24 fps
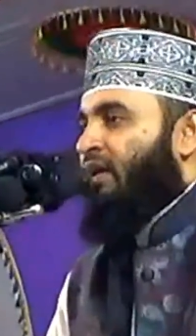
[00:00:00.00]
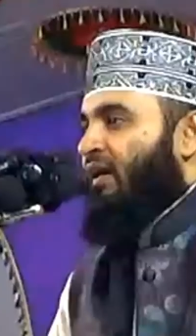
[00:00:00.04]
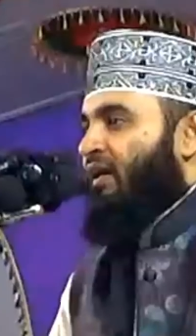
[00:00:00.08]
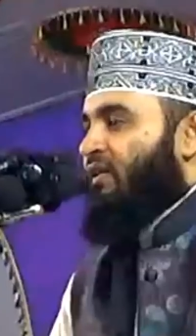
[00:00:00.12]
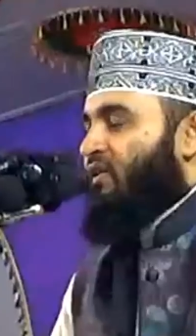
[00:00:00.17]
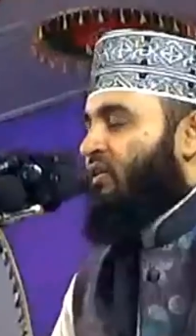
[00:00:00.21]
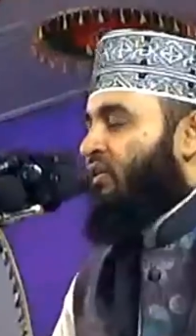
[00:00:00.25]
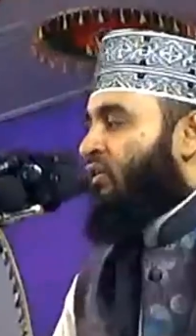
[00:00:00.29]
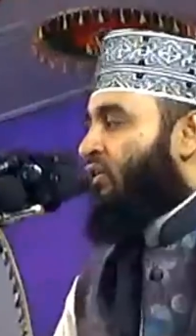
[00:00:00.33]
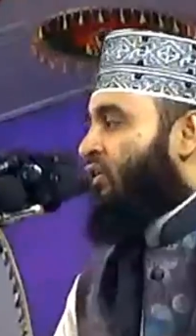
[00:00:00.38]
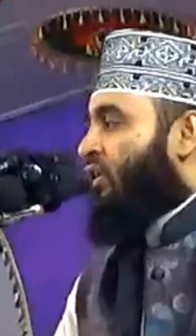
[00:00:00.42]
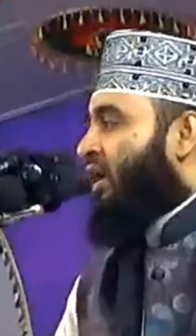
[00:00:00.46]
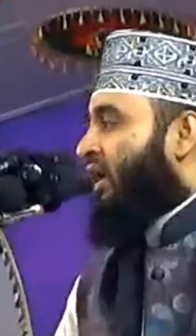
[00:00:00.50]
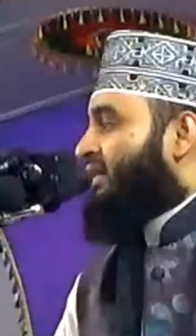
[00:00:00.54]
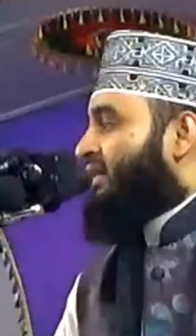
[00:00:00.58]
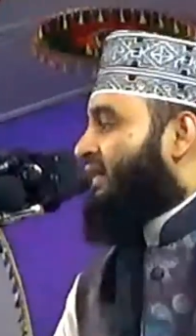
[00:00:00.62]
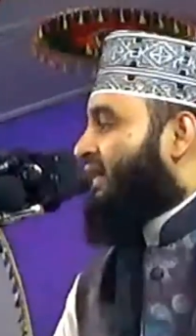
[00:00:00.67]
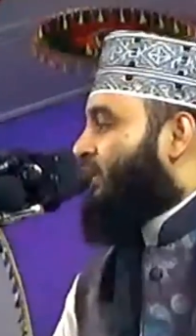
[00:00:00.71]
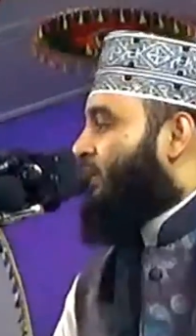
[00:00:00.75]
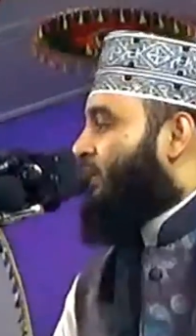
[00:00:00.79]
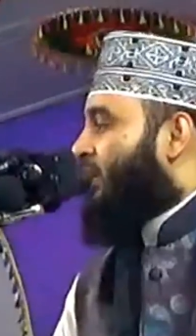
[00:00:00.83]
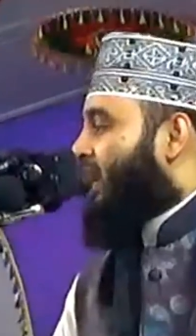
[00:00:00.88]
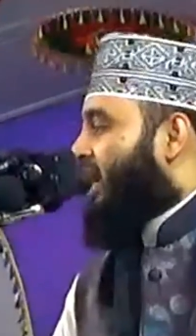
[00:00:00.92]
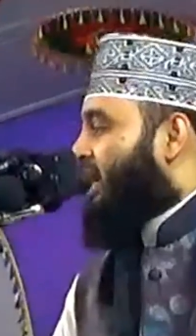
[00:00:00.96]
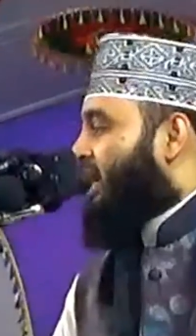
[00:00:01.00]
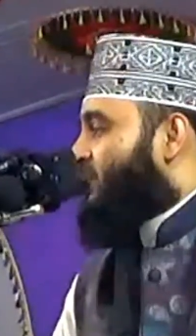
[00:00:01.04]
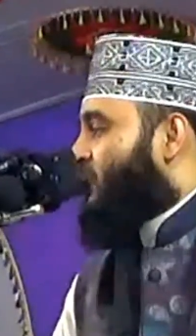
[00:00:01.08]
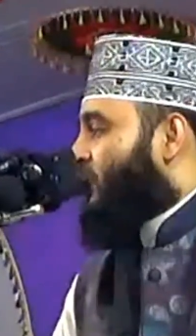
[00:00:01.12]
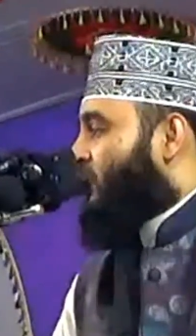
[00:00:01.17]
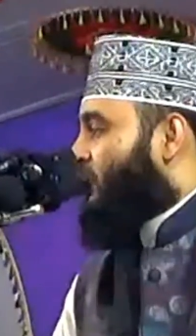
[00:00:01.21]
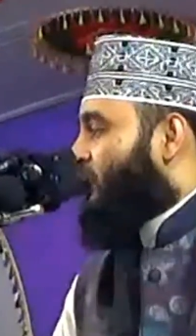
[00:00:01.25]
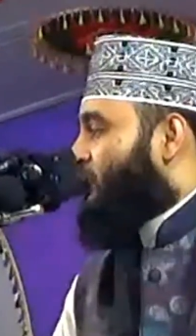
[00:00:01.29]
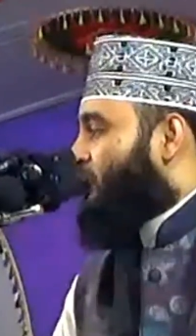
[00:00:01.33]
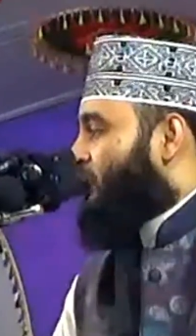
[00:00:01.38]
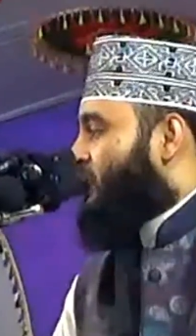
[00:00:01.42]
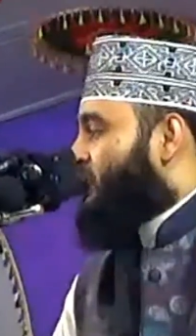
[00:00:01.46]
এজন্য রাতের বেলায়
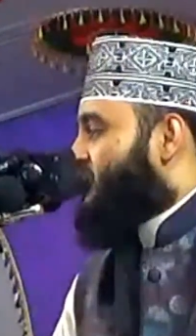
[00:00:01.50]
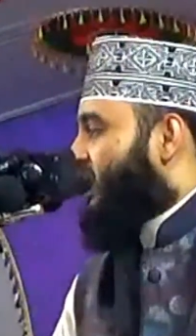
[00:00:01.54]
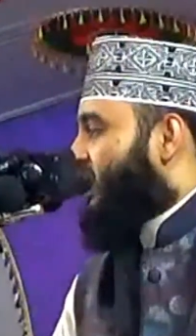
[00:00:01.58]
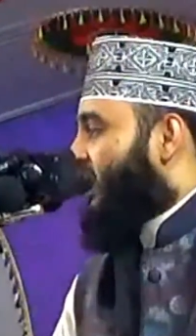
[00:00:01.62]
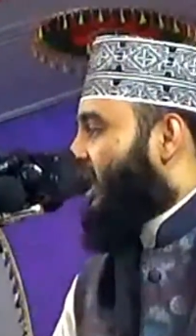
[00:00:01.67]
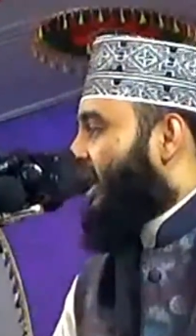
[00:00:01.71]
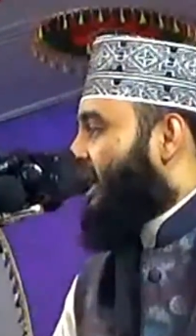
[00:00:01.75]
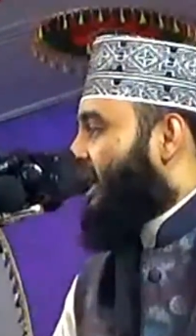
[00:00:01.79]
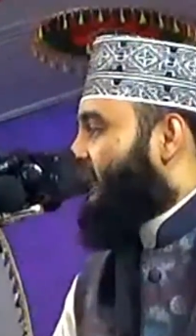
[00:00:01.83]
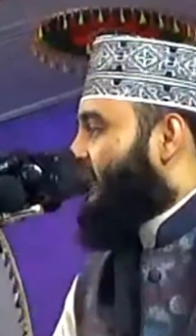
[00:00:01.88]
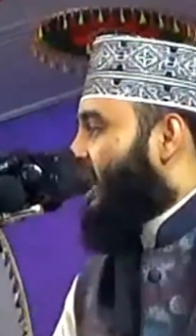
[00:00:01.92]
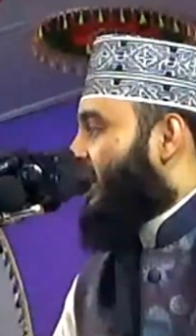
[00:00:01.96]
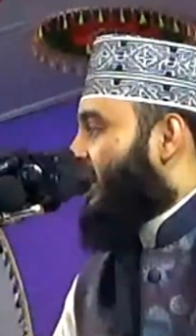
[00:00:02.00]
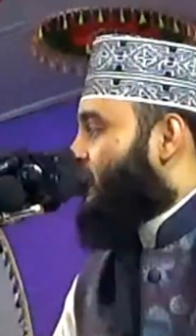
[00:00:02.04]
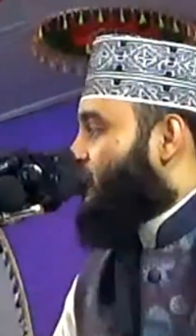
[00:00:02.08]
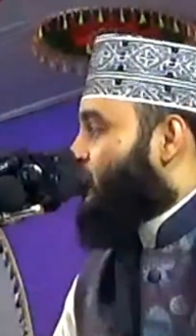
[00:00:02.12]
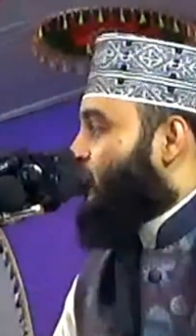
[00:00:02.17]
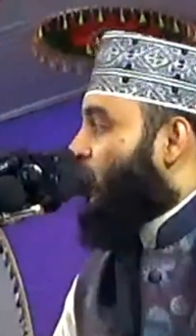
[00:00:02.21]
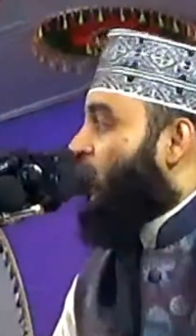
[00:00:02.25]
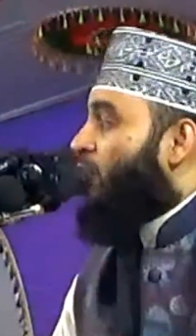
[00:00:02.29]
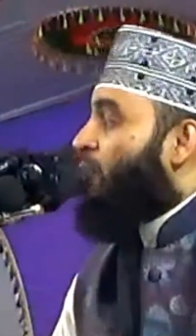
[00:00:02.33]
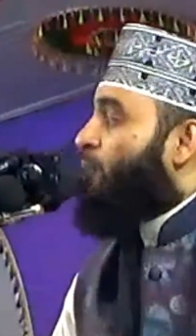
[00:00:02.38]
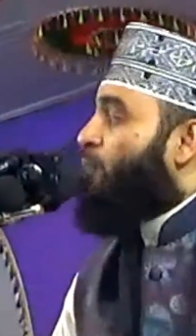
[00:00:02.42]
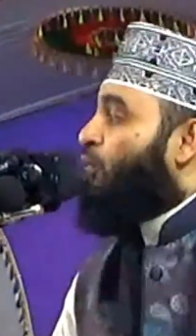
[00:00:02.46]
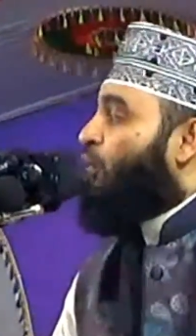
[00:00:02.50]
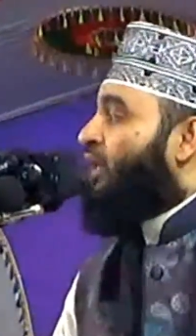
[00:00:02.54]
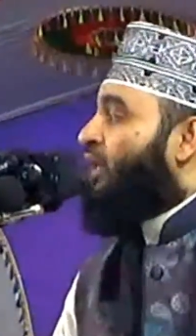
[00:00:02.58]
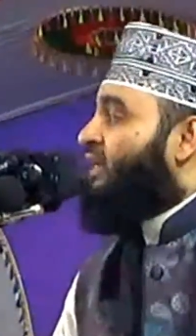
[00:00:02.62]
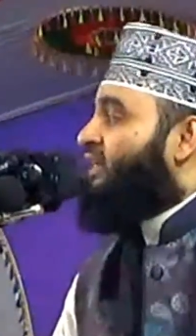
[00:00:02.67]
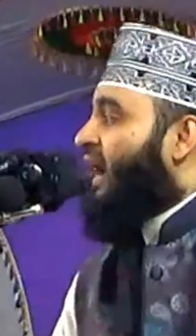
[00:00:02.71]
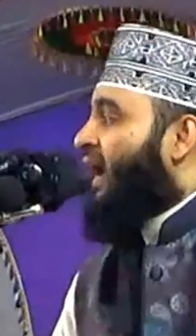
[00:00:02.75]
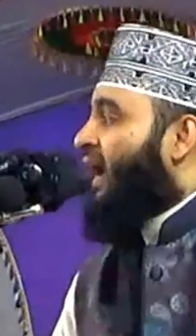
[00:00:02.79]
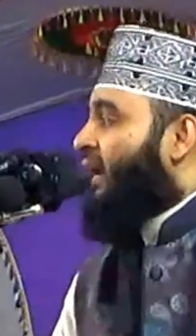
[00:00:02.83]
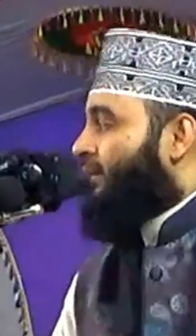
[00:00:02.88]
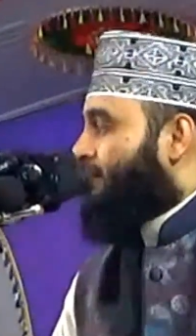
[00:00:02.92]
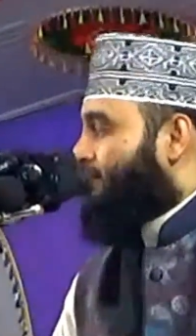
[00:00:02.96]
যখন বিছানায় যান সব ভুলে
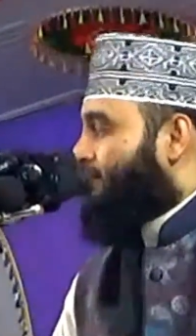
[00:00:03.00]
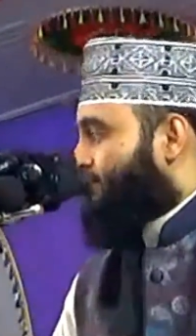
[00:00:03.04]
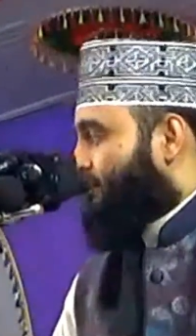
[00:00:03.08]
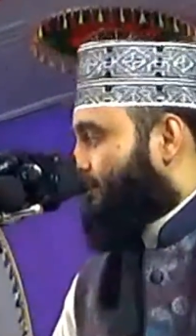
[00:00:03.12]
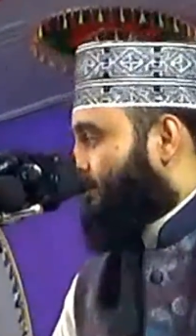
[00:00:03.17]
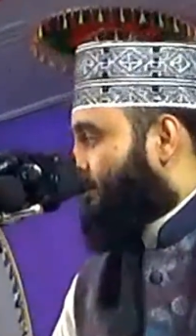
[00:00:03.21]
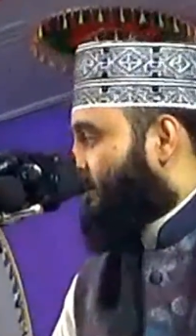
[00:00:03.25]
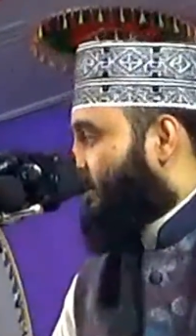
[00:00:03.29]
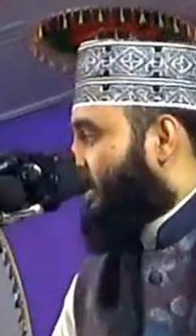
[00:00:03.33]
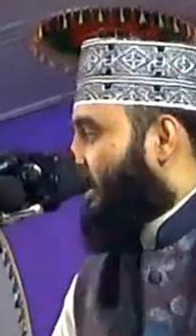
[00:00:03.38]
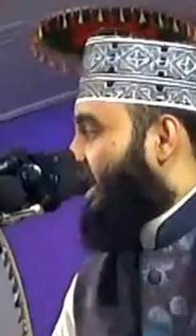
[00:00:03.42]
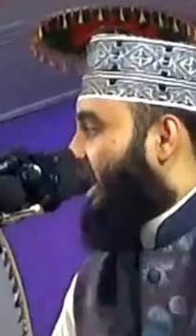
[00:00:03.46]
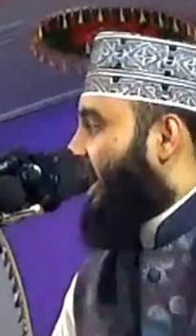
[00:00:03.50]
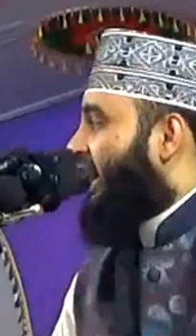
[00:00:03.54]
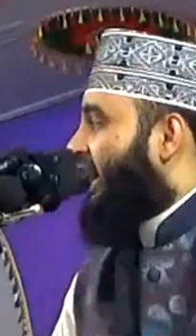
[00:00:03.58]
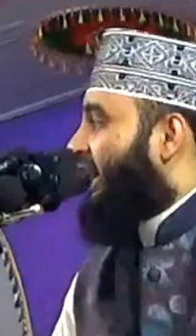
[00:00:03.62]
যান কে